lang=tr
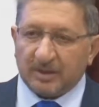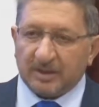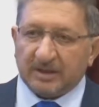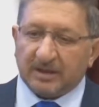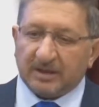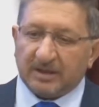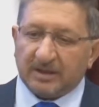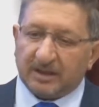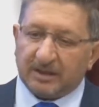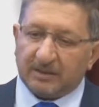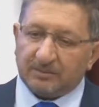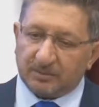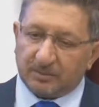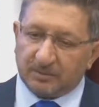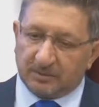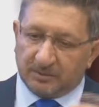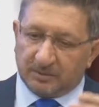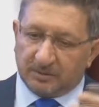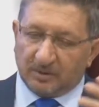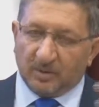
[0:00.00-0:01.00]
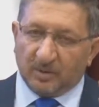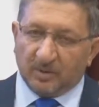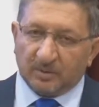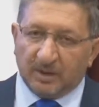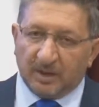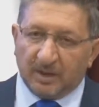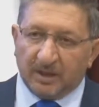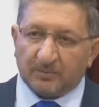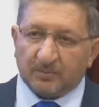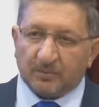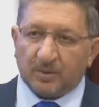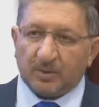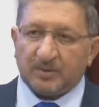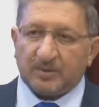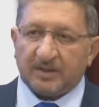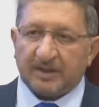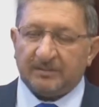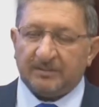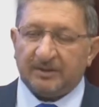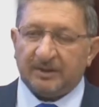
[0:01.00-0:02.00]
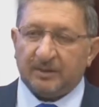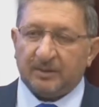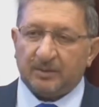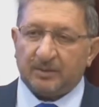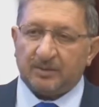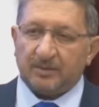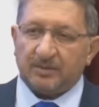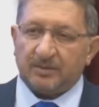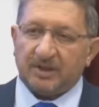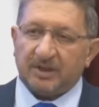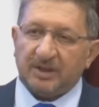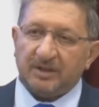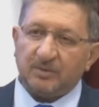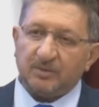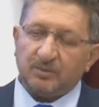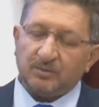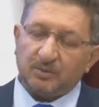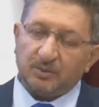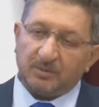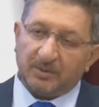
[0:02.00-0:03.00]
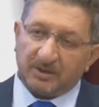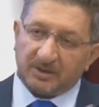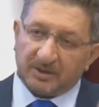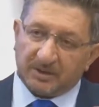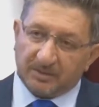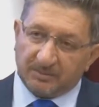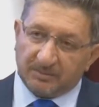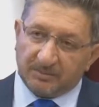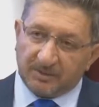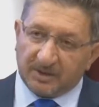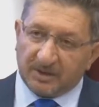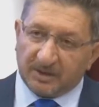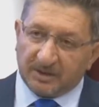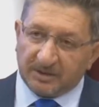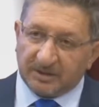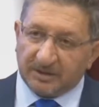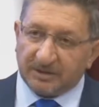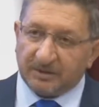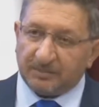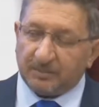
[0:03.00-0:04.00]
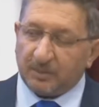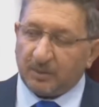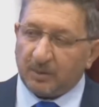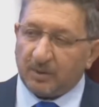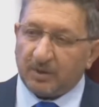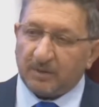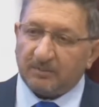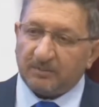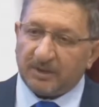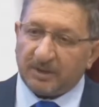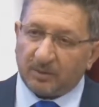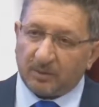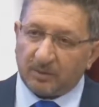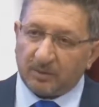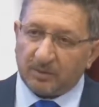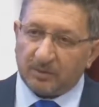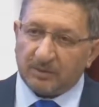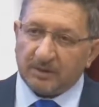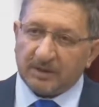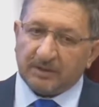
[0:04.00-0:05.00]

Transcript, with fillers: Yani bu odalar, borsalar biliyorsun, Sayın Cumhurbaşkanımızın katıldığı programlar olsun.